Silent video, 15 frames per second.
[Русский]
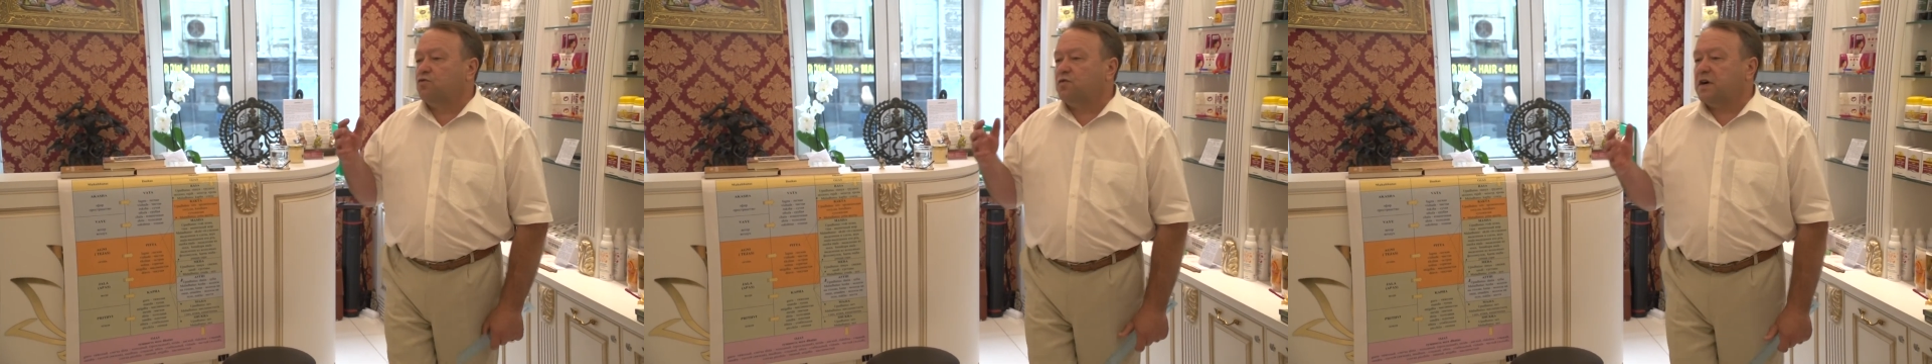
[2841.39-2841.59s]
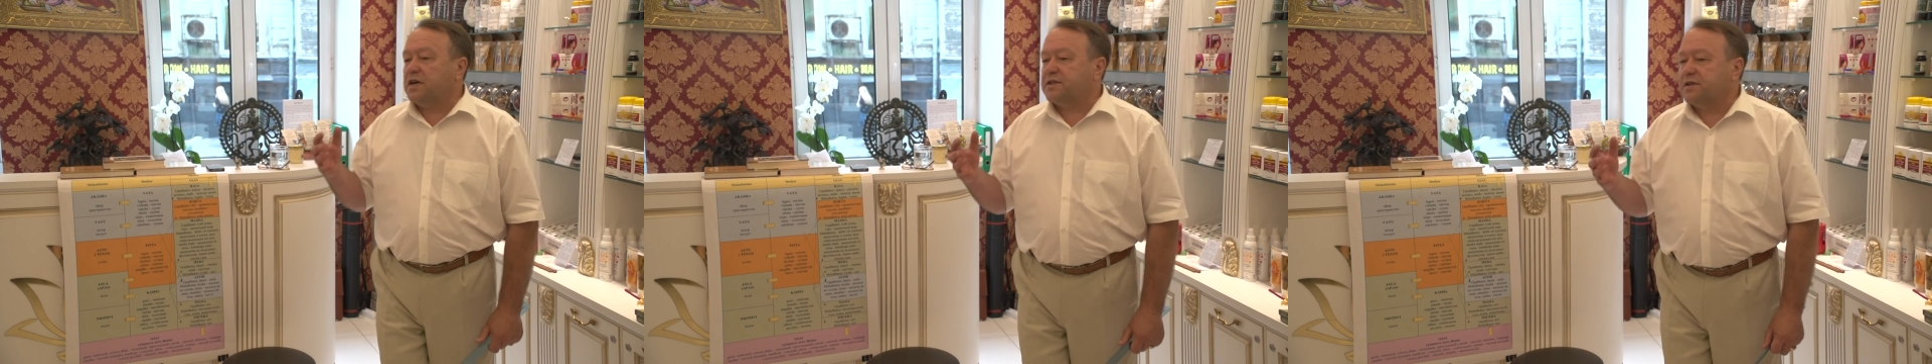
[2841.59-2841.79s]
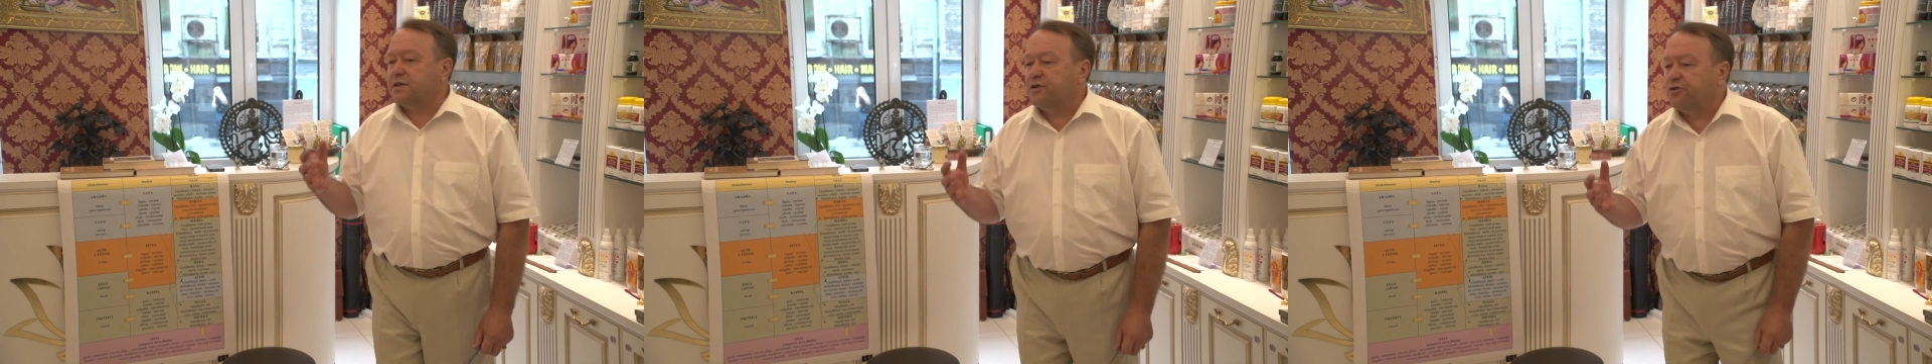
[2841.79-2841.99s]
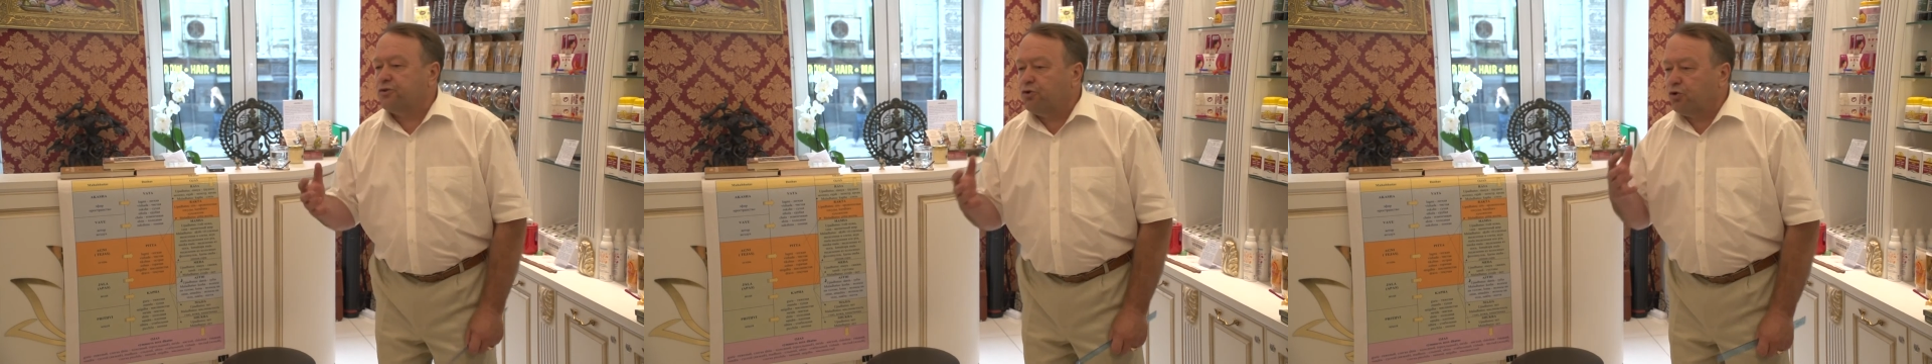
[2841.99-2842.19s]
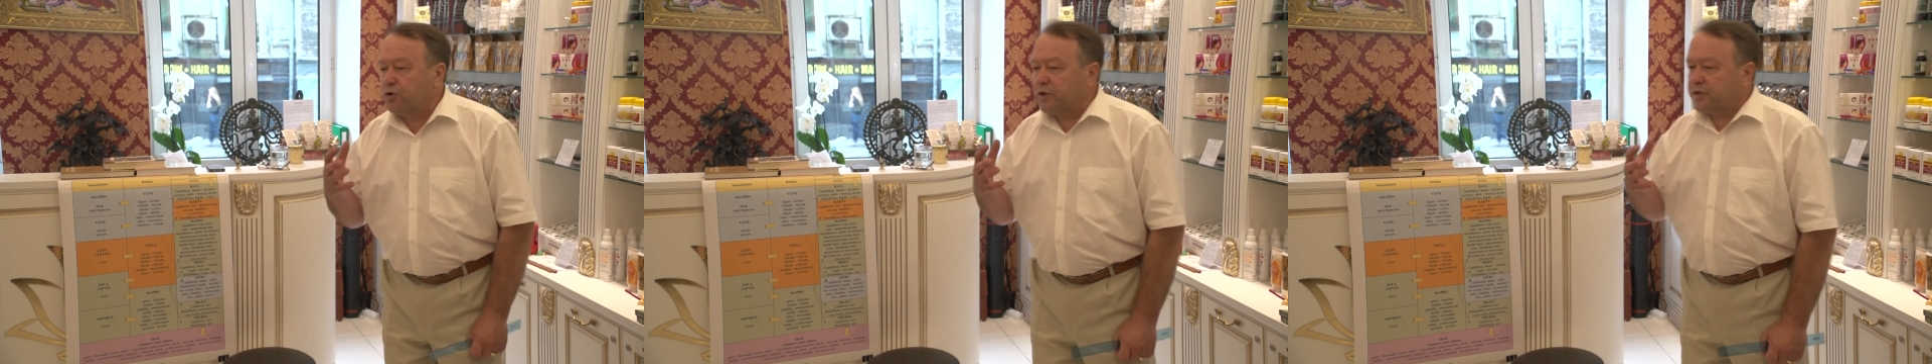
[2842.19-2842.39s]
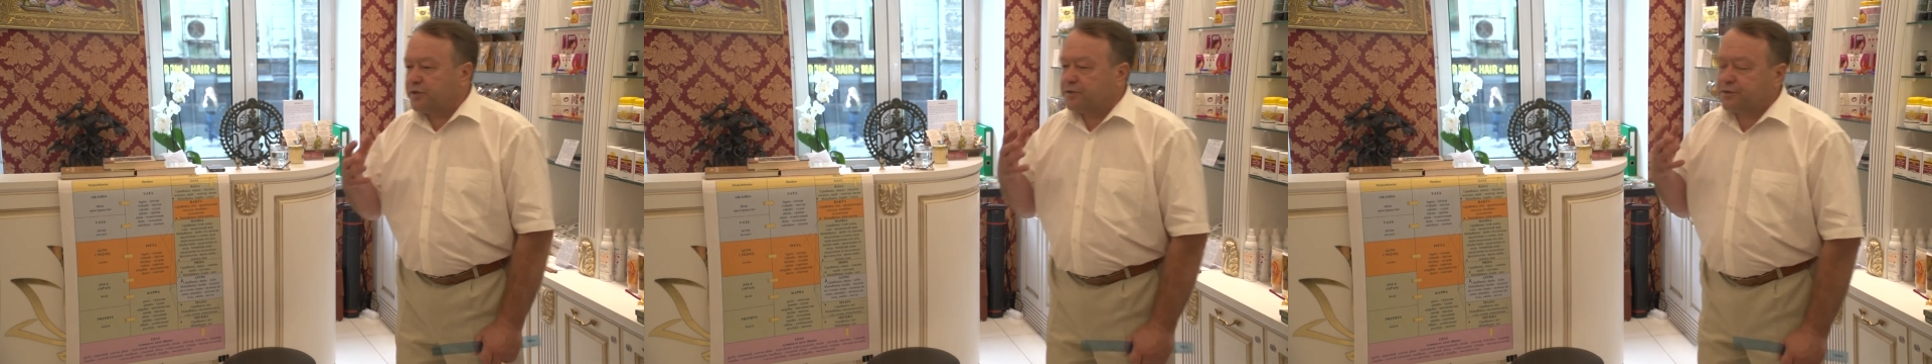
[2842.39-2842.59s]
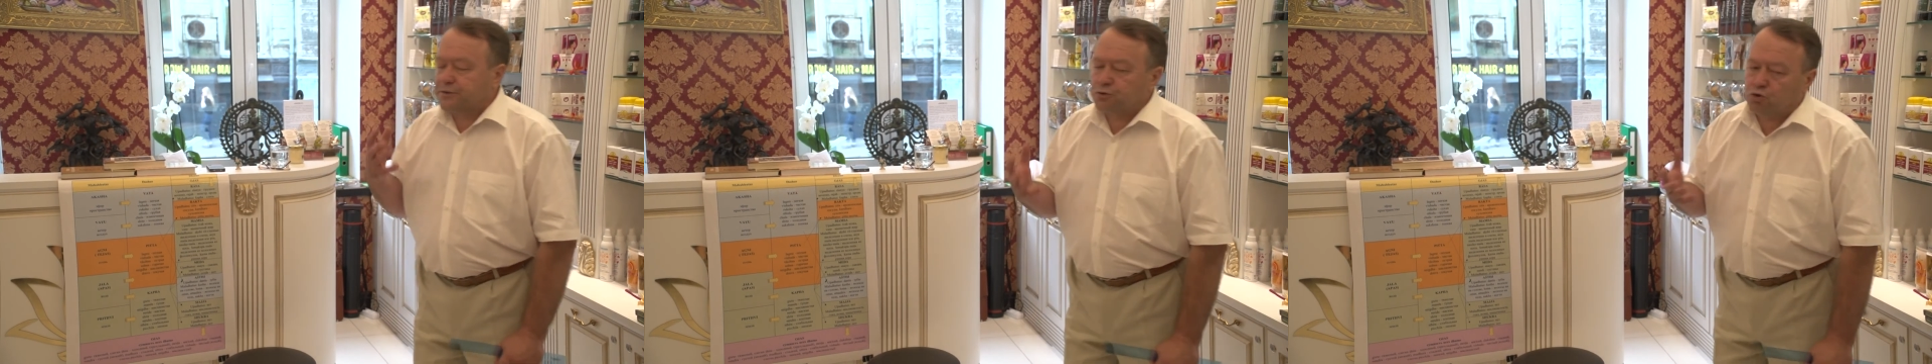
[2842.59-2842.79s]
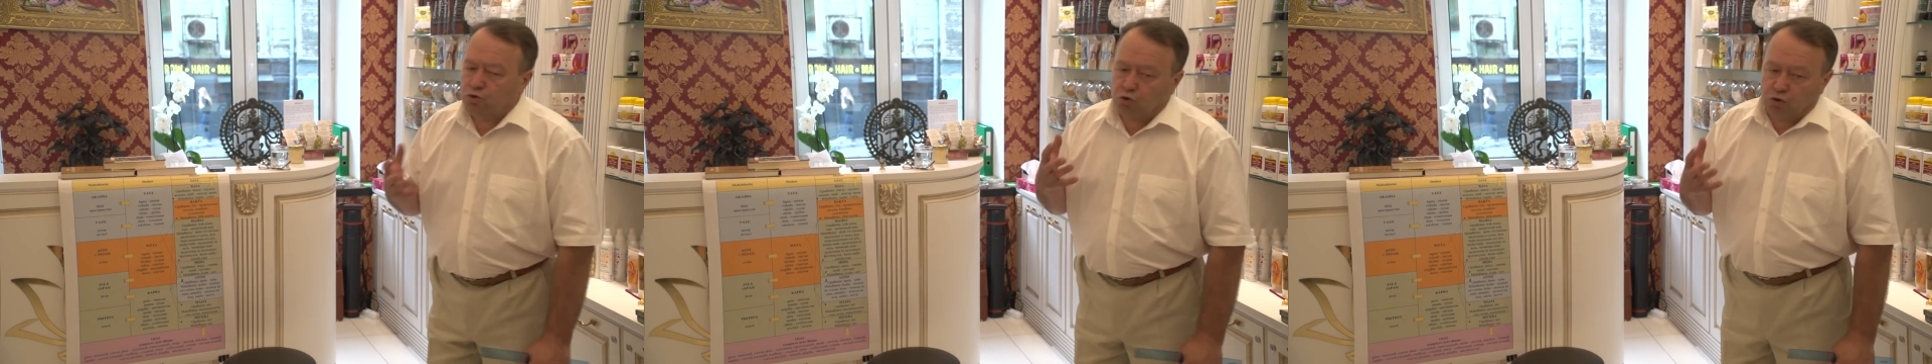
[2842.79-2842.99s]
ваты холод
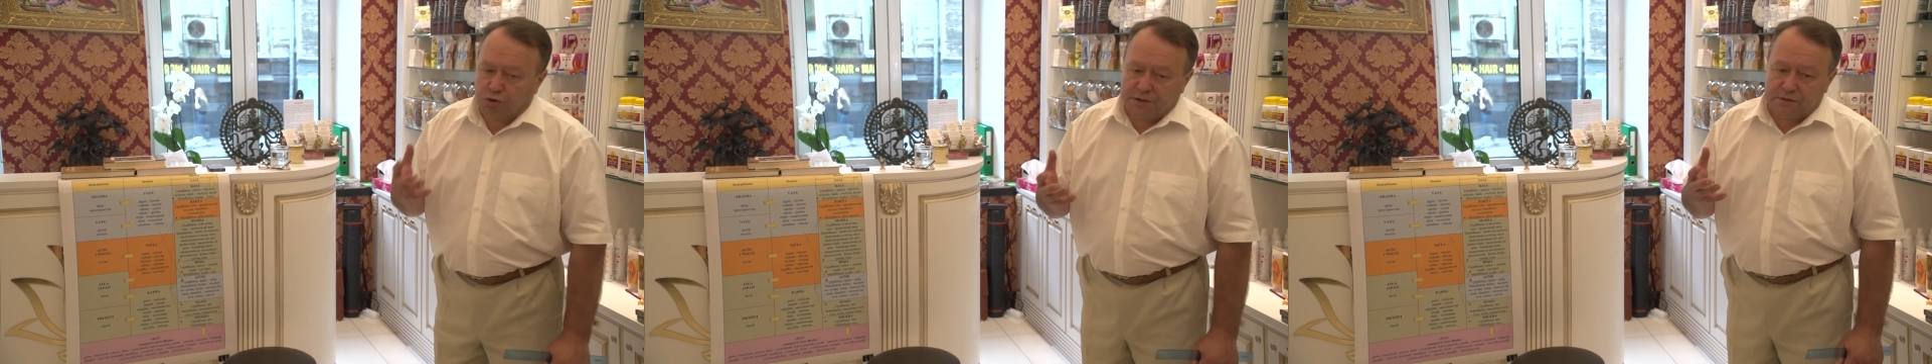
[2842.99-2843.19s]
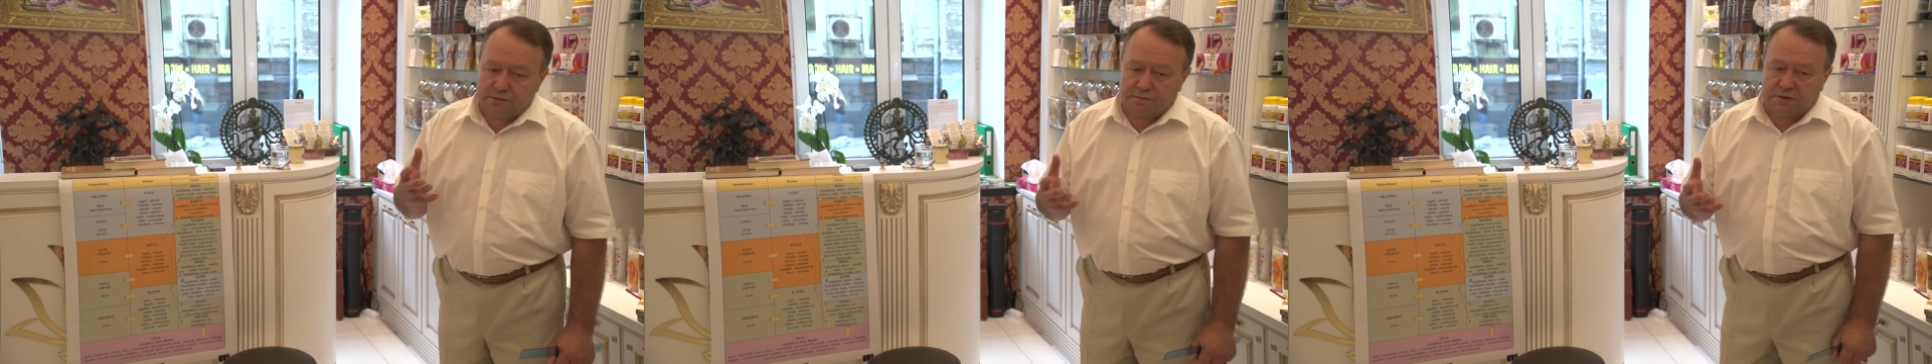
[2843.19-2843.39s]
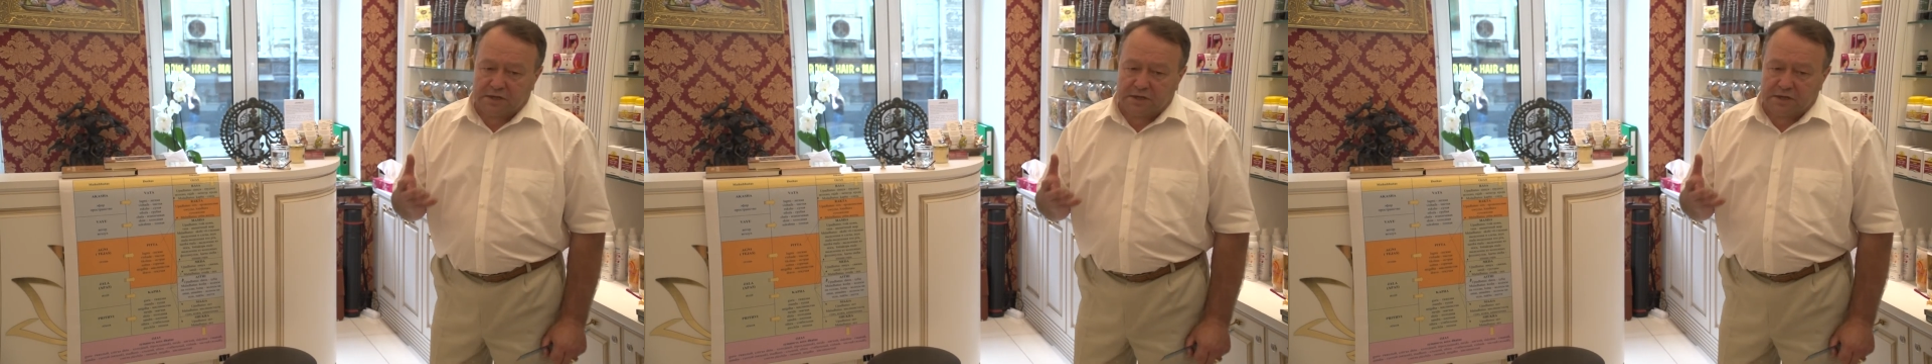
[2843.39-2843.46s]
сухой,